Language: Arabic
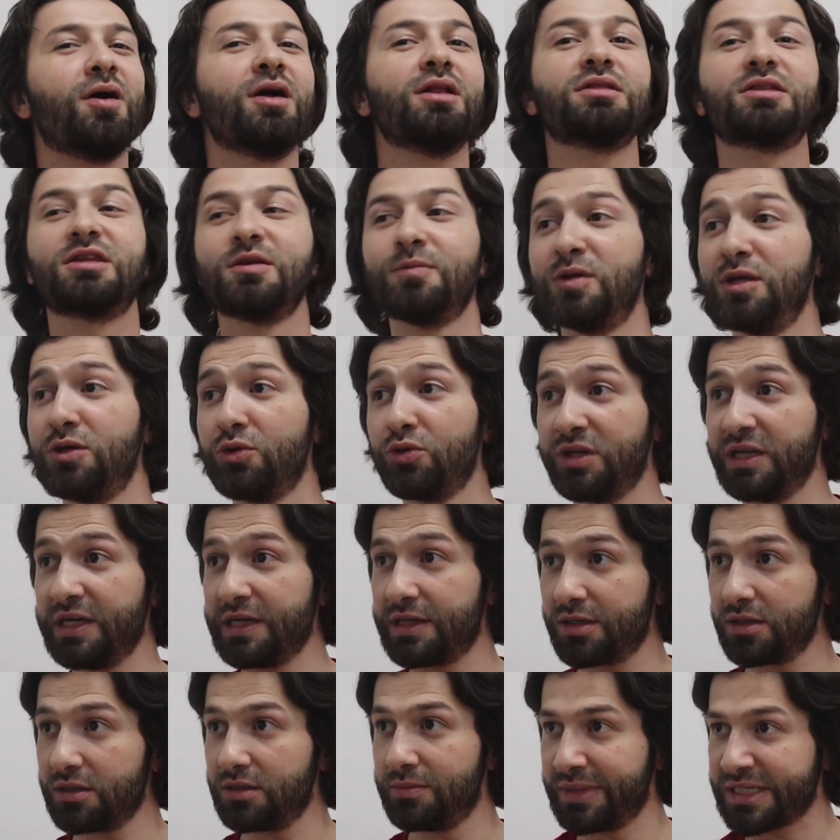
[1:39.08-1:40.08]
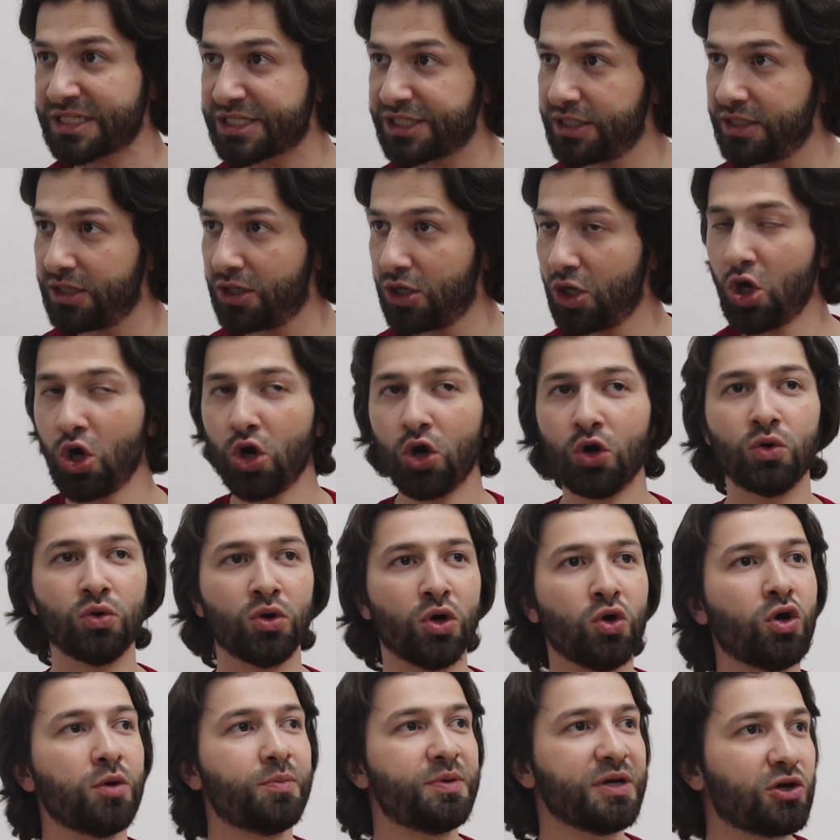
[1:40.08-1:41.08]
مالتي مليونير ماشي
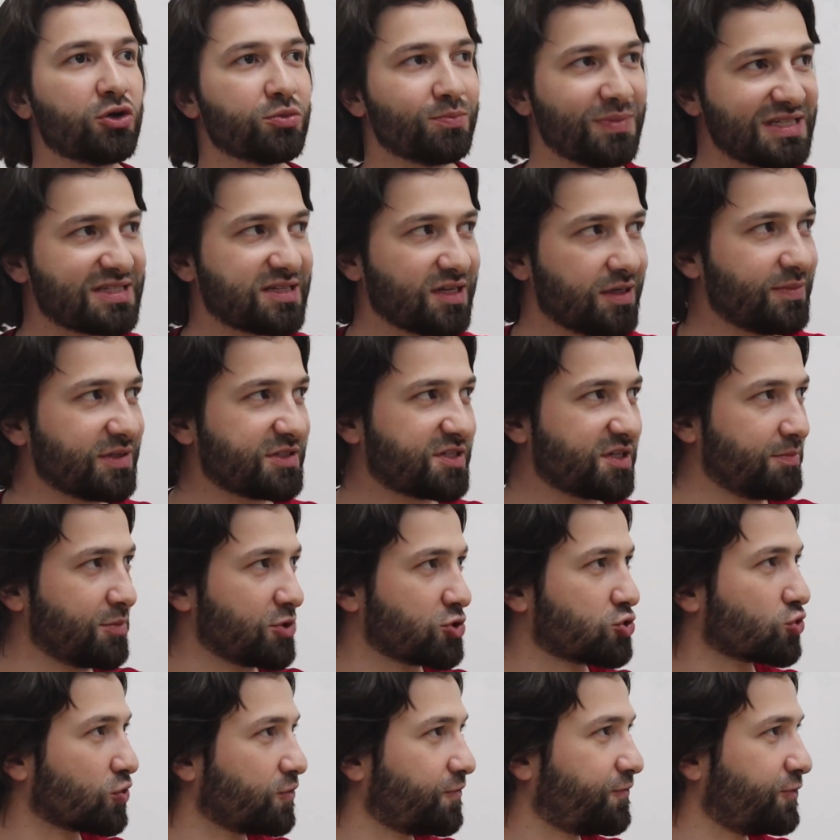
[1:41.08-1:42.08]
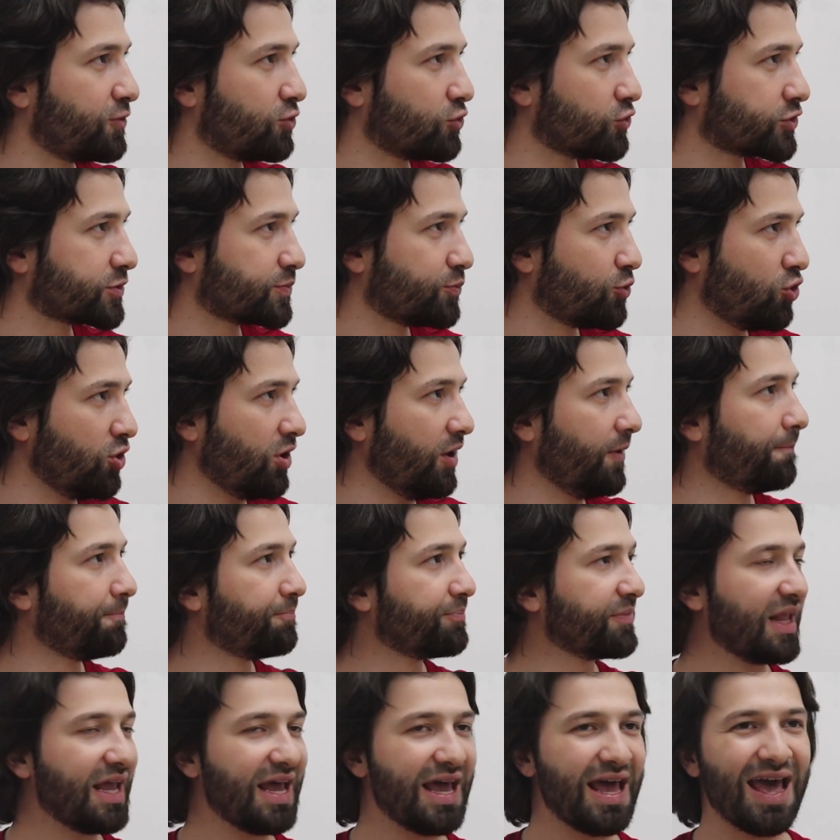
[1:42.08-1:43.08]
وهو بياخد مثلا مثلا مصروف في الاسبوع
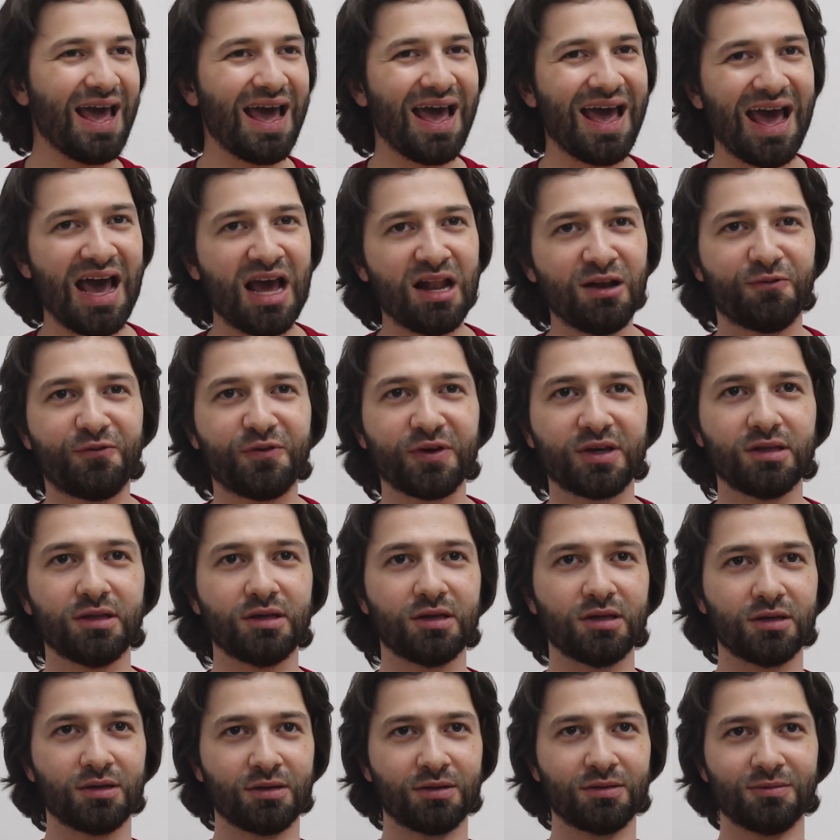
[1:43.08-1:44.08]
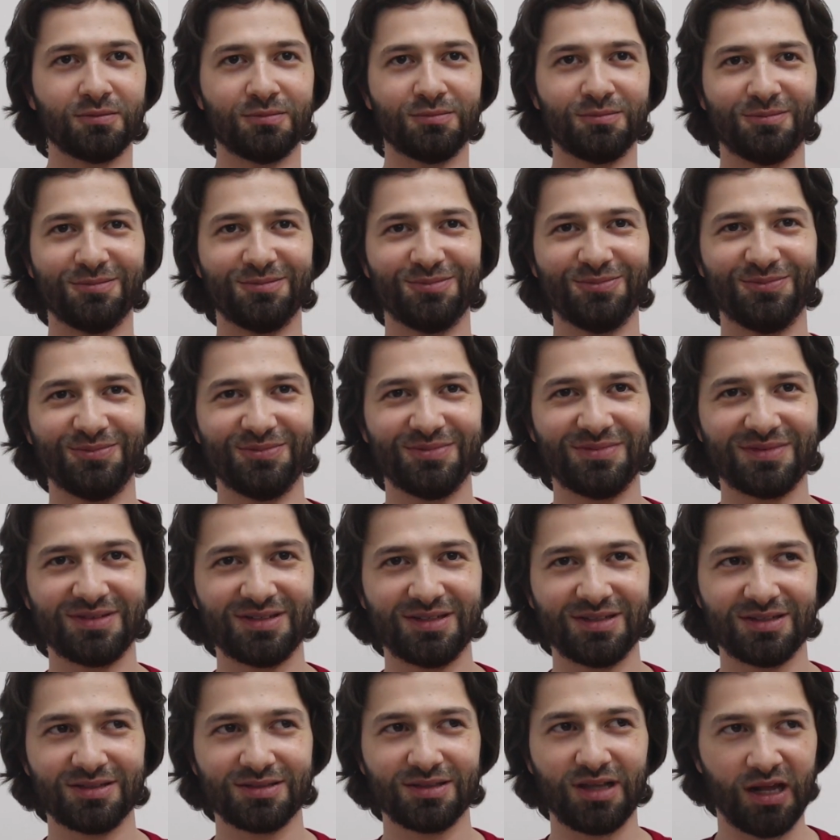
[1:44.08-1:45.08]
1000 جنيه
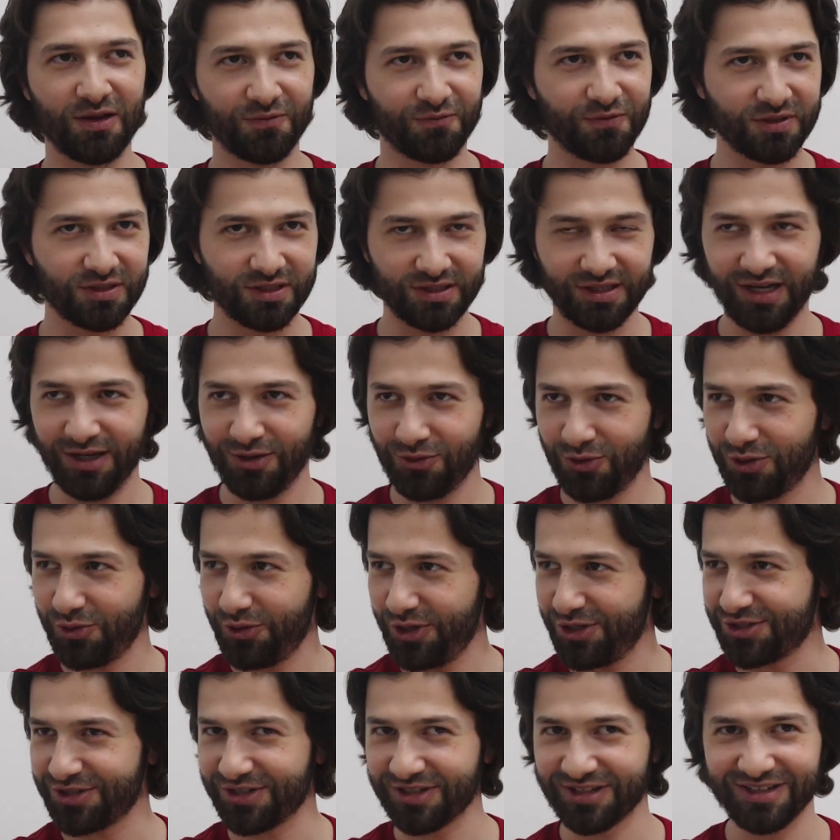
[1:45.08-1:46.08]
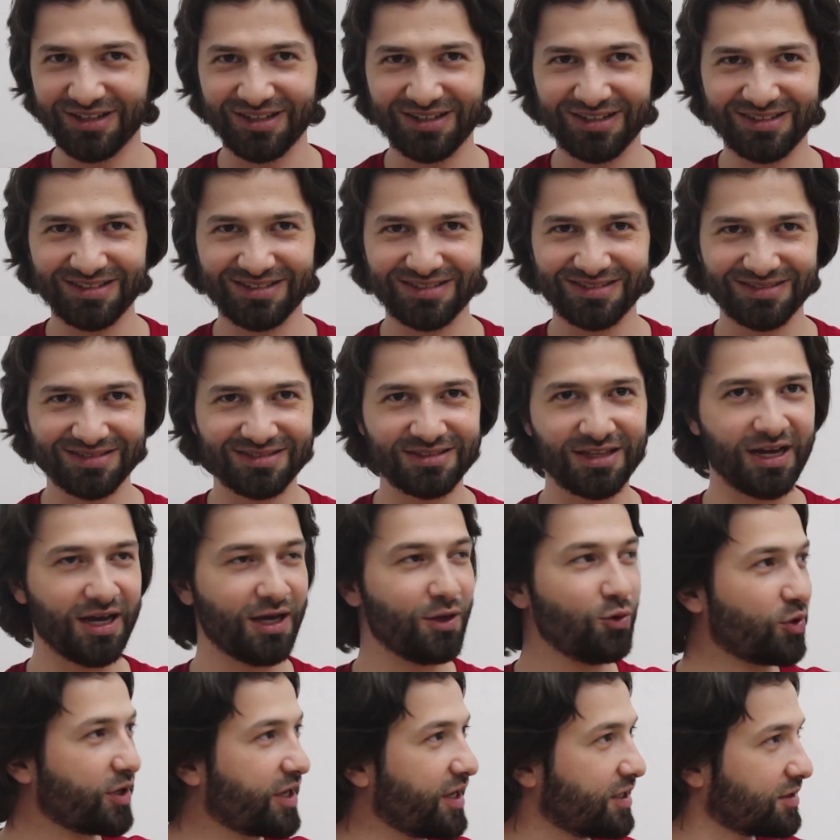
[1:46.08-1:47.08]
1000 جنيه ده حلو ولا وحش يا رجاله ده
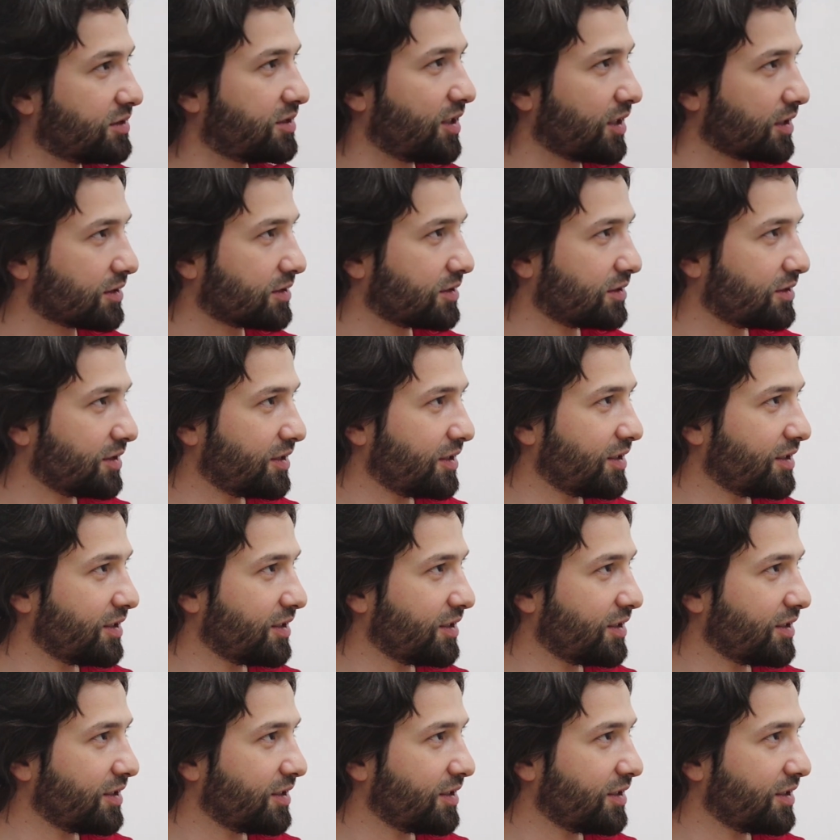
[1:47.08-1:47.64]
حلو جدا